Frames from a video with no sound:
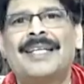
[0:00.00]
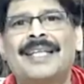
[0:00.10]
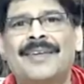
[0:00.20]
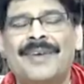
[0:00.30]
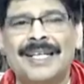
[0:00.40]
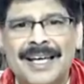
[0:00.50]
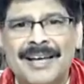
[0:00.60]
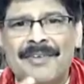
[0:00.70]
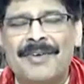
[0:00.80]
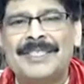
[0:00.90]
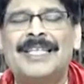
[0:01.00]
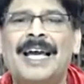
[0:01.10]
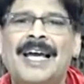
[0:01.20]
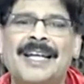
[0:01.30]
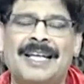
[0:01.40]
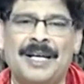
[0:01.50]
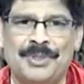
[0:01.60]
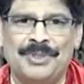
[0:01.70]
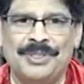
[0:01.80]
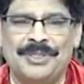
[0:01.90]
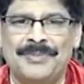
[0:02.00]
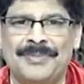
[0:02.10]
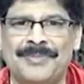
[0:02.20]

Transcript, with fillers: ఆ తర్వాత వైద్య సహాయాన్ని కల్పించవచ్చు